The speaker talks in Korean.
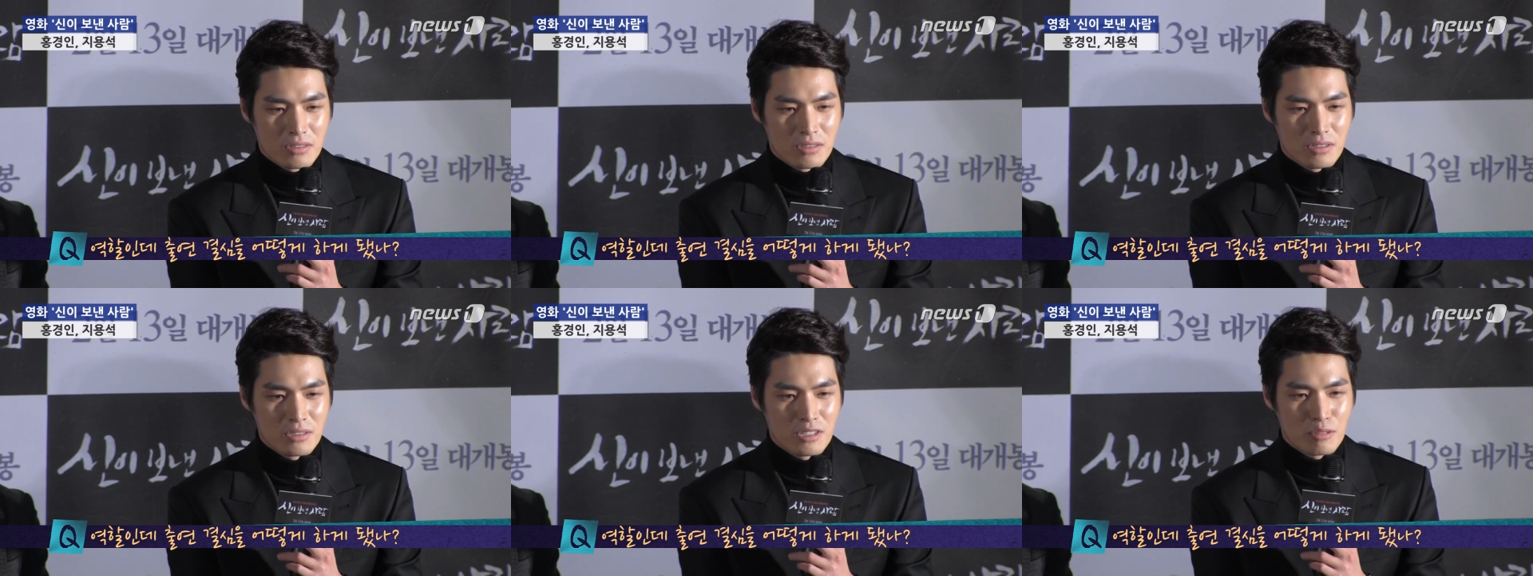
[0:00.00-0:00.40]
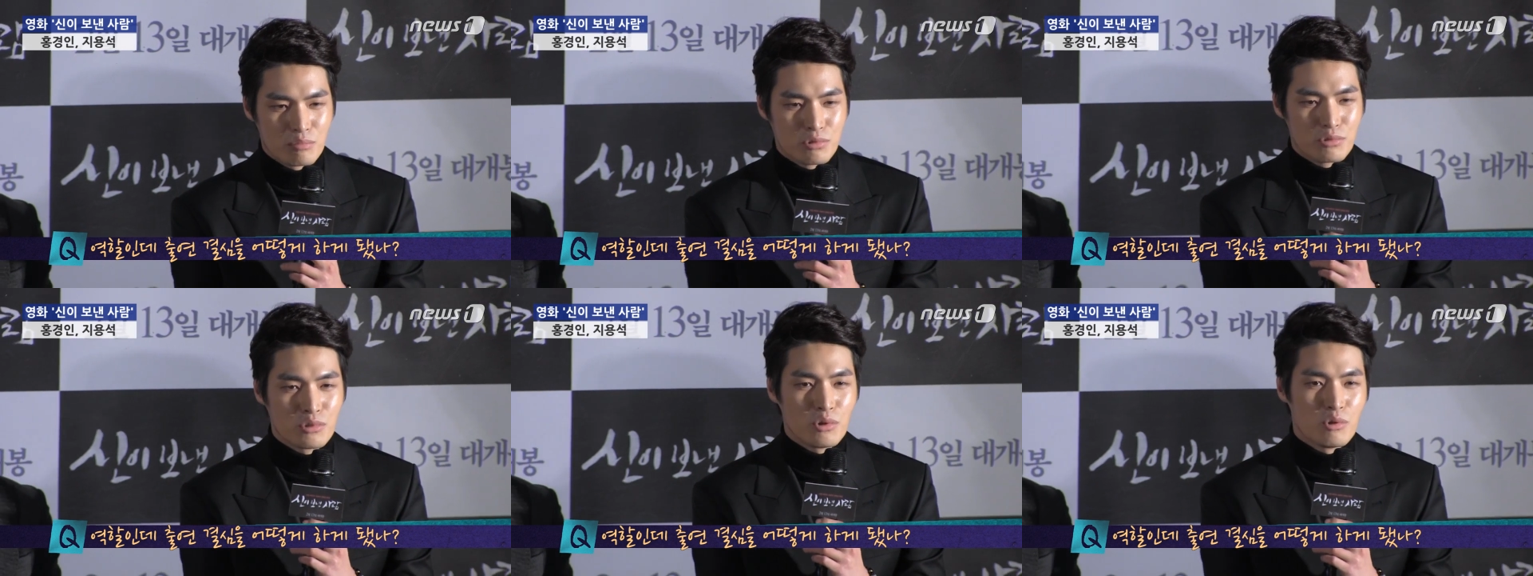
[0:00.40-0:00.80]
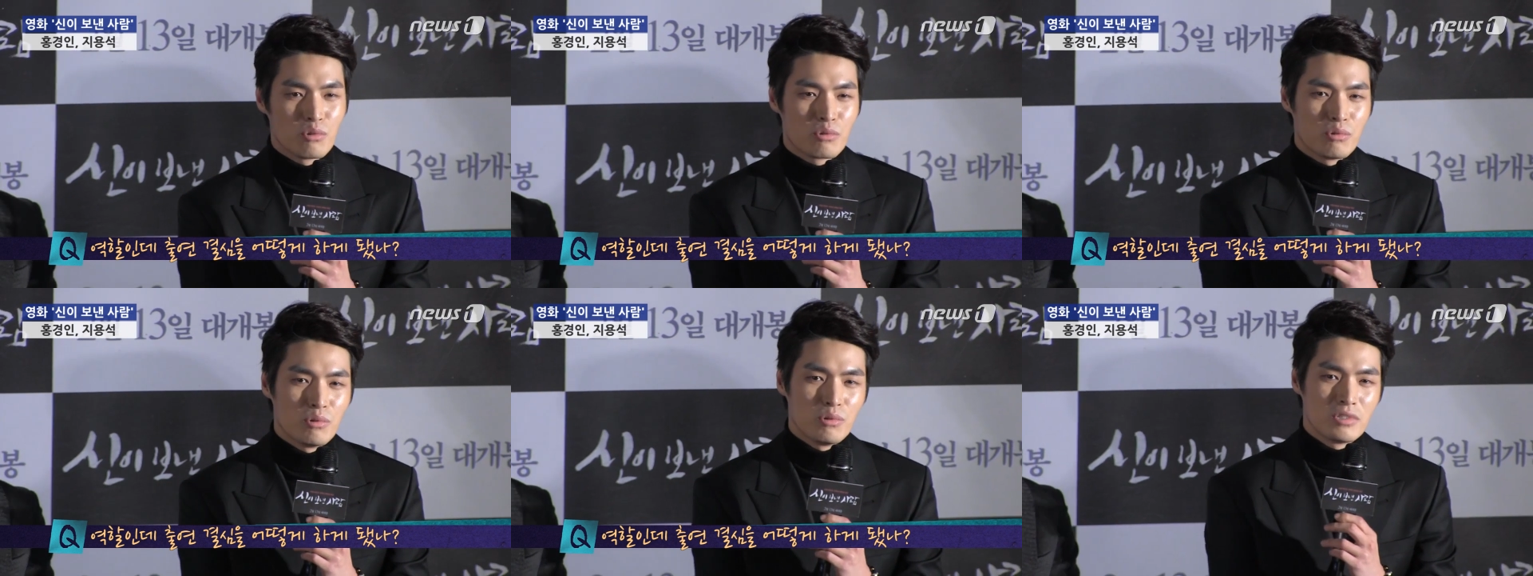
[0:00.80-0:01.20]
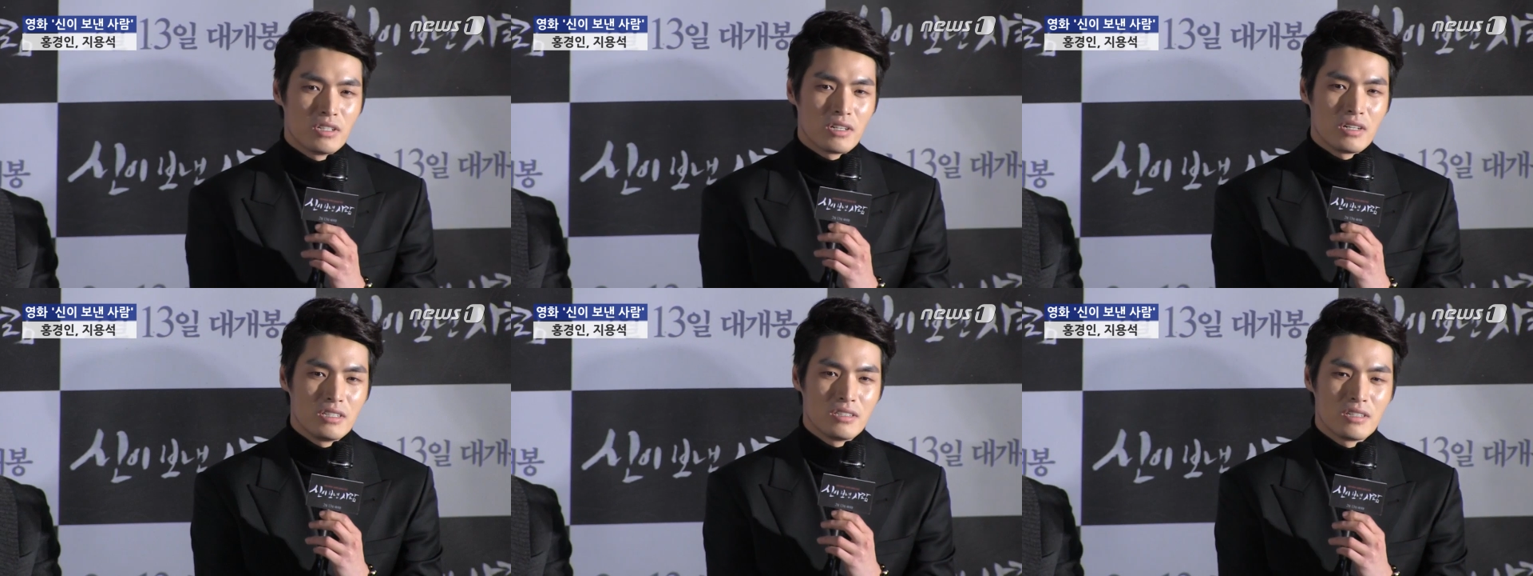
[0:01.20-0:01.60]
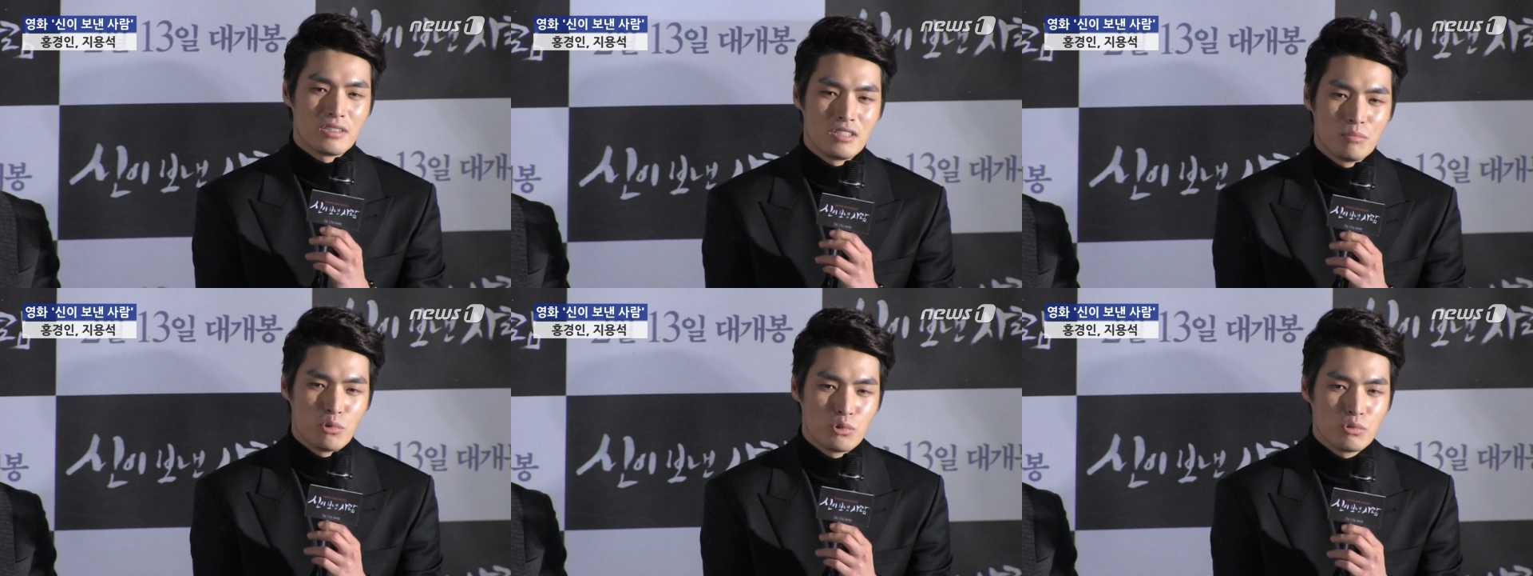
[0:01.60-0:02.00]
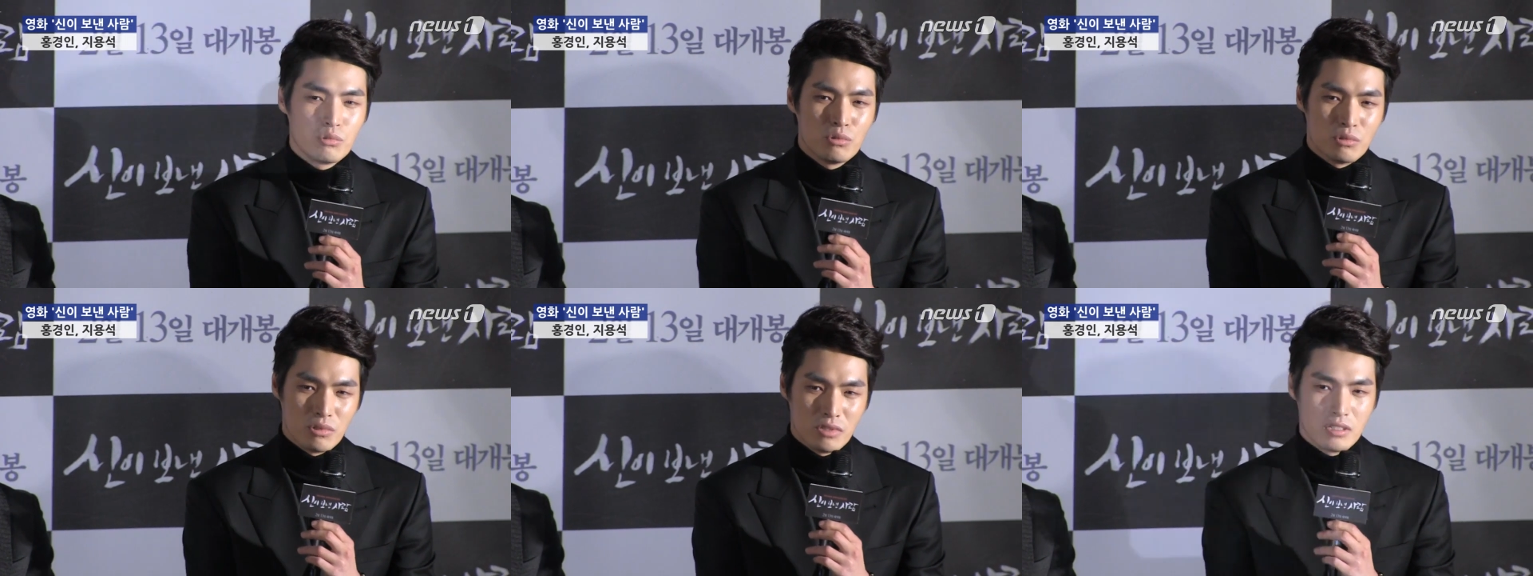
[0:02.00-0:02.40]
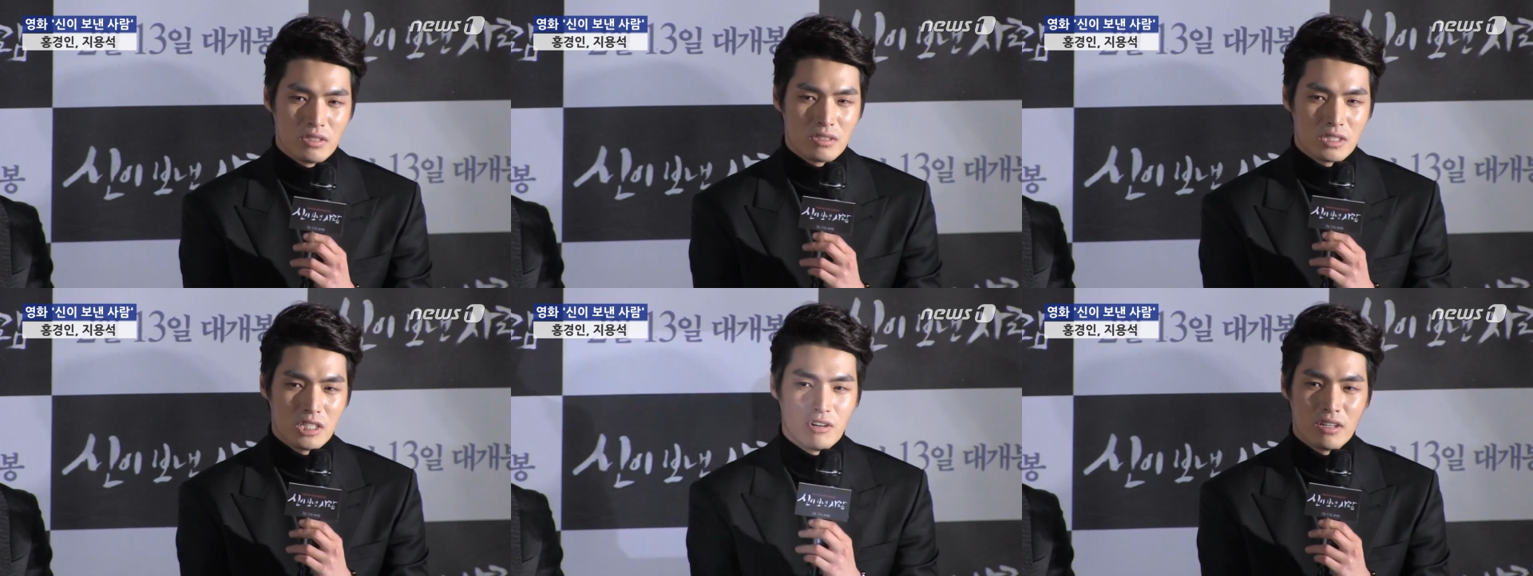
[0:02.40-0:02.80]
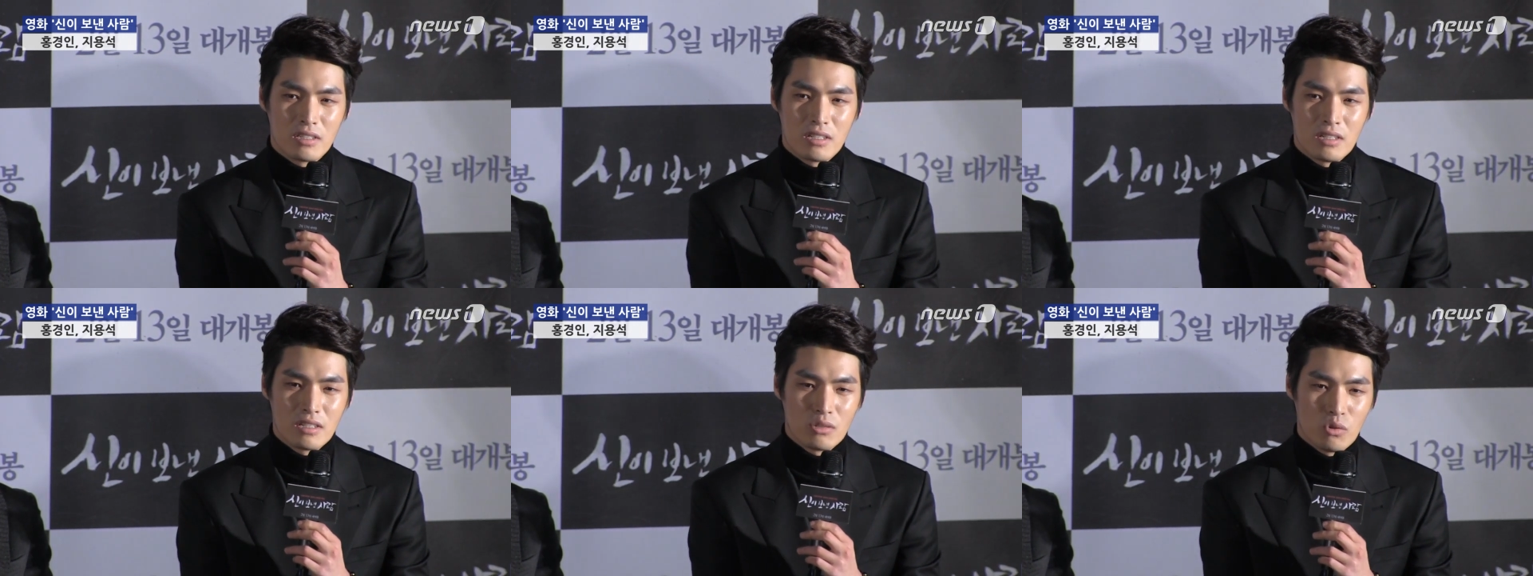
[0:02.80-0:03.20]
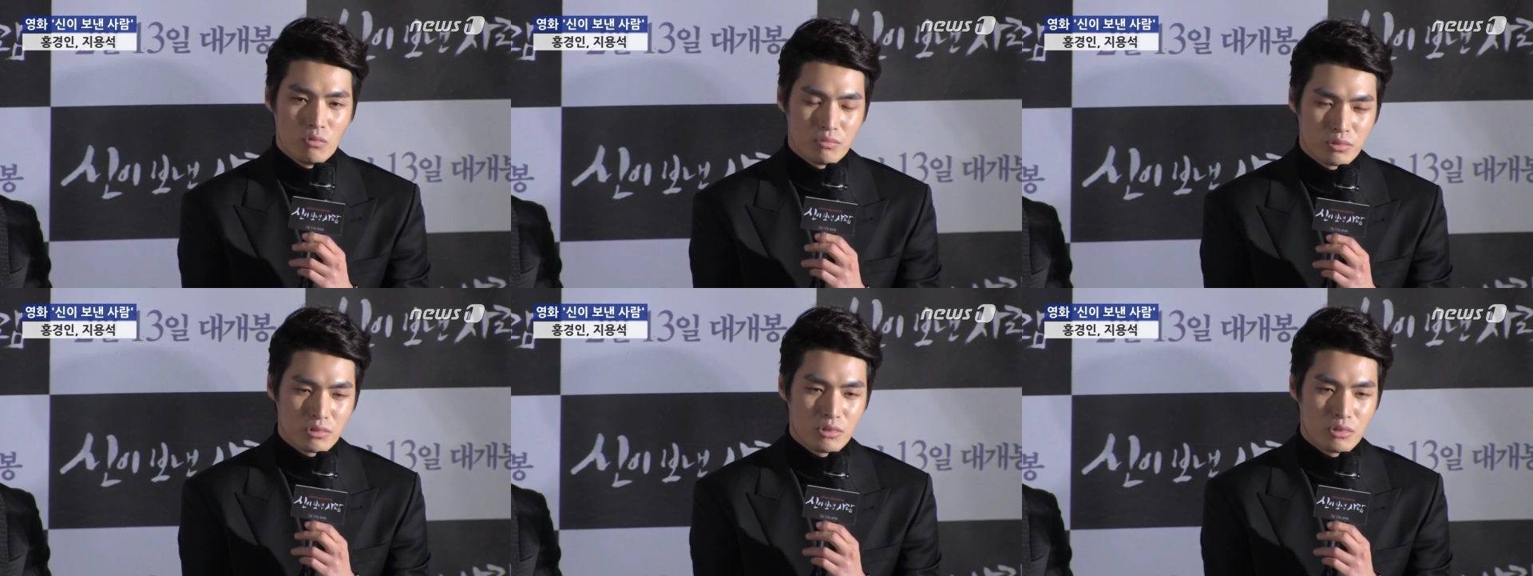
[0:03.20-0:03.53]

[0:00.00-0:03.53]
굉장히 부끄러웠고 제가 이 사실을 모르고 지내왔다는 게 너무